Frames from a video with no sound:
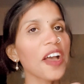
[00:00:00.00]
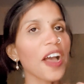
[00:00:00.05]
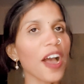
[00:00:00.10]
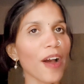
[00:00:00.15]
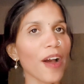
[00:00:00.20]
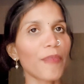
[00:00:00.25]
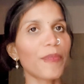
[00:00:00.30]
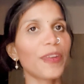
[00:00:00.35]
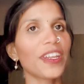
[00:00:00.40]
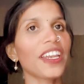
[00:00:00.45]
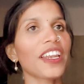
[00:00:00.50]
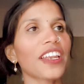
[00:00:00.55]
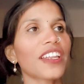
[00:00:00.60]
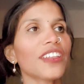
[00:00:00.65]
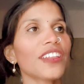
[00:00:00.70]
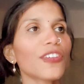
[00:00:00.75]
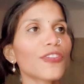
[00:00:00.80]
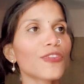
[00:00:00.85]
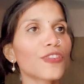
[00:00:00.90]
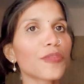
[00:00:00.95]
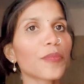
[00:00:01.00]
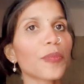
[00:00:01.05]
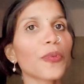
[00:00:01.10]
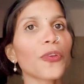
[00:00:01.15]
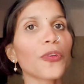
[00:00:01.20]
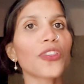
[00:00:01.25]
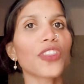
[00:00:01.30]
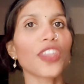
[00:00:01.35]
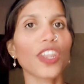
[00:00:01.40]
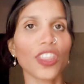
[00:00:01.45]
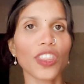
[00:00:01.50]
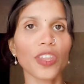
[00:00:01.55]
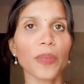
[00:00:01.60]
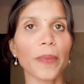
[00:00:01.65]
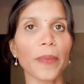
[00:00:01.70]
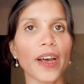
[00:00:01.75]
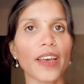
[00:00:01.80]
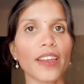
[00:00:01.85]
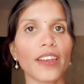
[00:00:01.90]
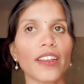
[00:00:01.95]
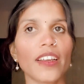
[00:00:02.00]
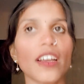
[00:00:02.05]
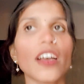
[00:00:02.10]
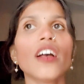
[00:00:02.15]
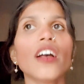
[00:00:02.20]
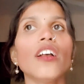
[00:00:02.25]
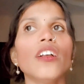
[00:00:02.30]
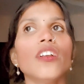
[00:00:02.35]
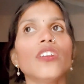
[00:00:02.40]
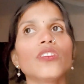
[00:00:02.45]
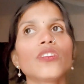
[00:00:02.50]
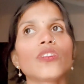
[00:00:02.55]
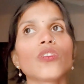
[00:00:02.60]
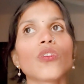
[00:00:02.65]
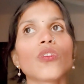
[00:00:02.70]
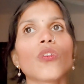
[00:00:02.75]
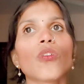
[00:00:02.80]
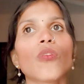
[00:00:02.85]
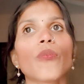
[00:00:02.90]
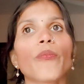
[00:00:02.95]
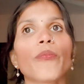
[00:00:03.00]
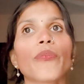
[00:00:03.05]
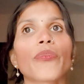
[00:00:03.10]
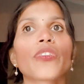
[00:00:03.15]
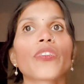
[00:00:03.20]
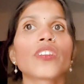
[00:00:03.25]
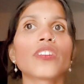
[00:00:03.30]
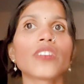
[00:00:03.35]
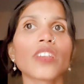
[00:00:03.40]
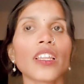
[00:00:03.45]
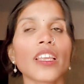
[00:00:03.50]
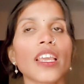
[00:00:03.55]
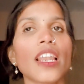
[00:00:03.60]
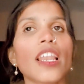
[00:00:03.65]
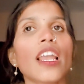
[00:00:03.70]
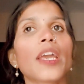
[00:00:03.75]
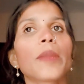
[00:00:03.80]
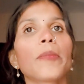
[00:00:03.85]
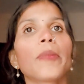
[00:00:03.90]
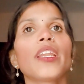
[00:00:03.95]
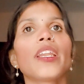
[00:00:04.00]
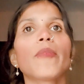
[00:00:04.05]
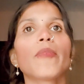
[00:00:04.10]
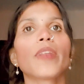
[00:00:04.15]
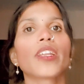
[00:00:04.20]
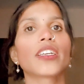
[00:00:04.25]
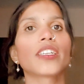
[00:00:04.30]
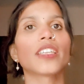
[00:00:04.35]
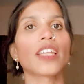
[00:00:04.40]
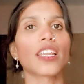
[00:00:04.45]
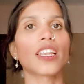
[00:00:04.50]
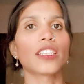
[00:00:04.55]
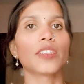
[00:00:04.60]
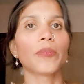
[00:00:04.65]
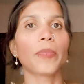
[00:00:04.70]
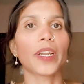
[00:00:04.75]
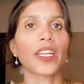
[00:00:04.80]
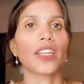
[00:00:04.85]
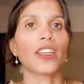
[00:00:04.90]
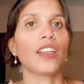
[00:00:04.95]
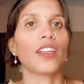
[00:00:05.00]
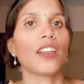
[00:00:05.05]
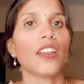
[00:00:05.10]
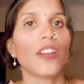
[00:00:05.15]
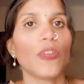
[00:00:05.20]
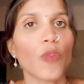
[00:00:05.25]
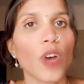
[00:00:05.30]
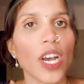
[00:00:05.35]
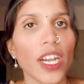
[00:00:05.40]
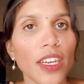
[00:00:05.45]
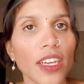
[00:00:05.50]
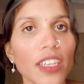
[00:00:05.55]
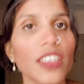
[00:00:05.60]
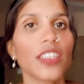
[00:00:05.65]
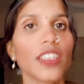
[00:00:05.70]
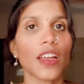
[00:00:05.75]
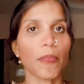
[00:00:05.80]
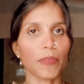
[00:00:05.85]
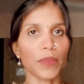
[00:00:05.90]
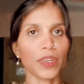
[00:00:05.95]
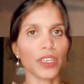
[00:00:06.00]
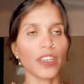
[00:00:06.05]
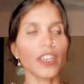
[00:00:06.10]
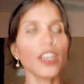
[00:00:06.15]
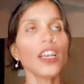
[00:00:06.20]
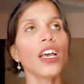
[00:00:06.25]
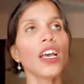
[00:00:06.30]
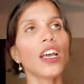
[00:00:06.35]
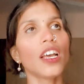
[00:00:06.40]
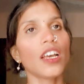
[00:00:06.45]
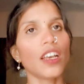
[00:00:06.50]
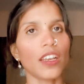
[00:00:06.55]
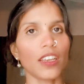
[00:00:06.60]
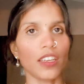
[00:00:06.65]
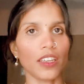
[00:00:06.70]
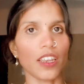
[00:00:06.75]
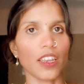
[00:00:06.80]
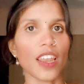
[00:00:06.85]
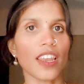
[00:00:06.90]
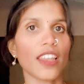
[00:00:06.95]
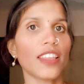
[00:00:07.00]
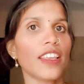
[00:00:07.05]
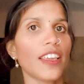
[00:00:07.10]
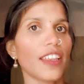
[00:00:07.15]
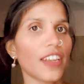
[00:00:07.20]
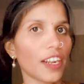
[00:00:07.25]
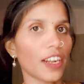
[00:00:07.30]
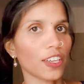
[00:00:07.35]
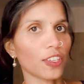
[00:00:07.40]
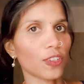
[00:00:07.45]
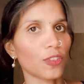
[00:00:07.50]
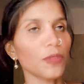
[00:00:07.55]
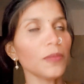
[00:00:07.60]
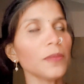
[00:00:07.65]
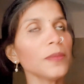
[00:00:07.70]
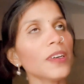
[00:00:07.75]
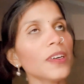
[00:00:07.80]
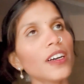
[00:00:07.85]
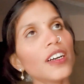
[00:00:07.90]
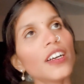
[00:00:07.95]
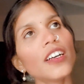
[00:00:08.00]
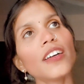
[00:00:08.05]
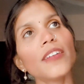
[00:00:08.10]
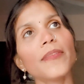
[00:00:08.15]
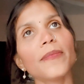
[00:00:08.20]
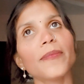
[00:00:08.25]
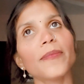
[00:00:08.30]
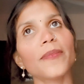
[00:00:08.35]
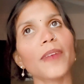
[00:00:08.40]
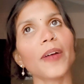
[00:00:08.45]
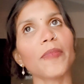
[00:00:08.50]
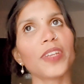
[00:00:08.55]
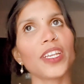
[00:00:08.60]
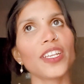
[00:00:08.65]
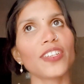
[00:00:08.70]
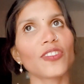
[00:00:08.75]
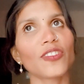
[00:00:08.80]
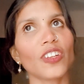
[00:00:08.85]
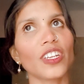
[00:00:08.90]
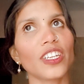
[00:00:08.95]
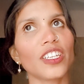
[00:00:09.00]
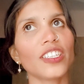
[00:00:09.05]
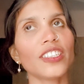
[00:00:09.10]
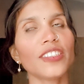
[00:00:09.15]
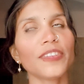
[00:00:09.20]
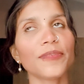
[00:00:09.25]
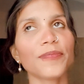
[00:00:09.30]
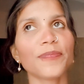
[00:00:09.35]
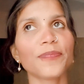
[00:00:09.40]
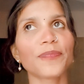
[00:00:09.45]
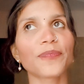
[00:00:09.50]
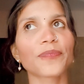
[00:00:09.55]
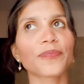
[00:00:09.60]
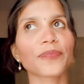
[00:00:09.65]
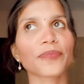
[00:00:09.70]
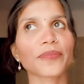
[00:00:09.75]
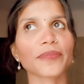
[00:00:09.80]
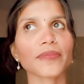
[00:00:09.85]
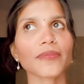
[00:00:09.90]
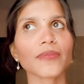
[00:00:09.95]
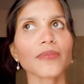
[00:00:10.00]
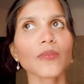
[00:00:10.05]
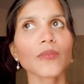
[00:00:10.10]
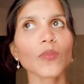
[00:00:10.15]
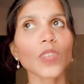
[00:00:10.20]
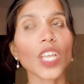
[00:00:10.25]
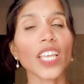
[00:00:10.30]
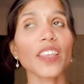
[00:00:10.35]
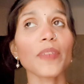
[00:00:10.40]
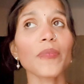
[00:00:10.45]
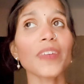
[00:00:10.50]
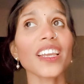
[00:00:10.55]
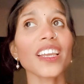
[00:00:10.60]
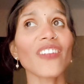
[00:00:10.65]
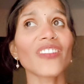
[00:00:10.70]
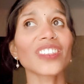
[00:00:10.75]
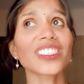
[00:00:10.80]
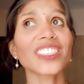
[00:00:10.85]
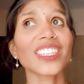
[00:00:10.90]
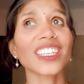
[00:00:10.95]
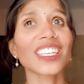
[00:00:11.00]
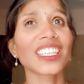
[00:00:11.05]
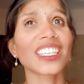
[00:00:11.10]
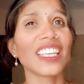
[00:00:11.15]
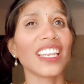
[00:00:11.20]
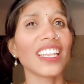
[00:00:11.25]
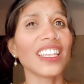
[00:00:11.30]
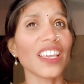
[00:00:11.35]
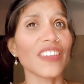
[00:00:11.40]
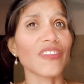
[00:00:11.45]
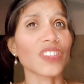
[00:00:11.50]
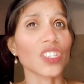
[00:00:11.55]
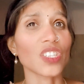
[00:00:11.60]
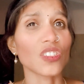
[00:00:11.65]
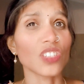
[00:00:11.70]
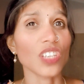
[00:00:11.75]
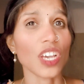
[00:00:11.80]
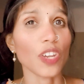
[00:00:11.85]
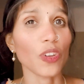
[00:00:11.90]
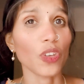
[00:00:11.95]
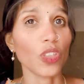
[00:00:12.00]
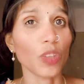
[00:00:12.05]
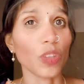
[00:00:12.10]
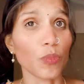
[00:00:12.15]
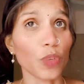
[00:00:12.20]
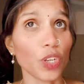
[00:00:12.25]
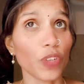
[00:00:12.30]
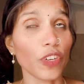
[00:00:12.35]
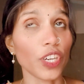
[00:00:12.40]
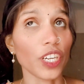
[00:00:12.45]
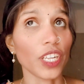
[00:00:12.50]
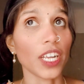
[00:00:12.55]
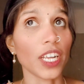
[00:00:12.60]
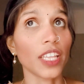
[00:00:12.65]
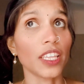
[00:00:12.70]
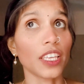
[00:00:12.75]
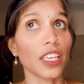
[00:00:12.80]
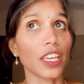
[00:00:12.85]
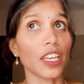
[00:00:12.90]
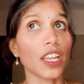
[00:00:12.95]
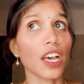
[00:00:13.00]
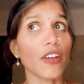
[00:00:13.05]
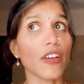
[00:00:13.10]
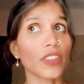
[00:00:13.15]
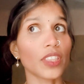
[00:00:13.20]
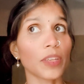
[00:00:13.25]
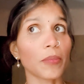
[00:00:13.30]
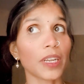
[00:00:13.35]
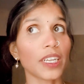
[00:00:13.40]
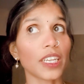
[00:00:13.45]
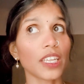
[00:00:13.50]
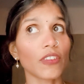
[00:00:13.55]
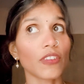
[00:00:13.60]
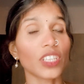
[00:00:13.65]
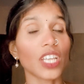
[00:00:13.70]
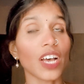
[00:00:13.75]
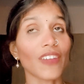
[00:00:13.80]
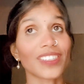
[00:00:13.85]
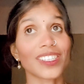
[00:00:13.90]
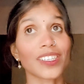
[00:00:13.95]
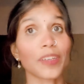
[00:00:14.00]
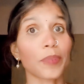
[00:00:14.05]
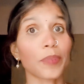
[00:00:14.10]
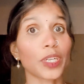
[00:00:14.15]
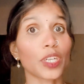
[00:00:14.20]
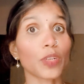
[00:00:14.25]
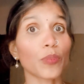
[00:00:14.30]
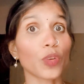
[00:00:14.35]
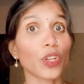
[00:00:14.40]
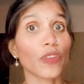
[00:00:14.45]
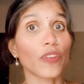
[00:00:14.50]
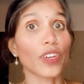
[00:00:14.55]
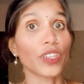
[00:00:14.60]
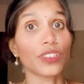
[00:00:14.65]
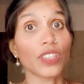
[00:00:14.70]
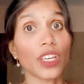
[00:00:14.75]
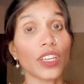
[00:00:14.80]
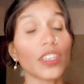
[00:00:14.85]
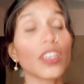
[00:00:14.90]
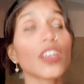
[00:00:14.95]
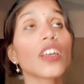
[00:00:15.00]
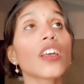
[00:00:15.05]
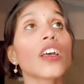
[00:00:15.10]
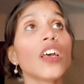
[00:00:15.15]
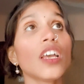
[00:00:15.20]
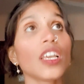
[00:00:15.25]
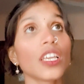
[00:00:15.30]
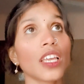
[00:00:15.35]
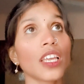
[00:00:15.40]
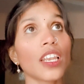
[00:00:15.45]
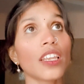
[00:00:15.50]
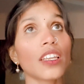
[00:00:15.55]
அப்படின்றத கொஞ்சம் பொறுத்திருந்து பாருங்கள் ஸோ எல்லாருமே நம்மளுக்கு நல்லது பண்ணுவாங்கன்னு நம்புங்க நல்லதே நடக்கும் அப்படின்னு சொல்லிட்டு அதே மாதிரி அவசர கதியில் தயவு செஞ்சு யாரும் எந்த முடிவும் எடுக்காதீங்க ஏன்னா அந்த மன்னர் வந்து அவசரப்பட்டு முடிவு எடுத்தார் எல்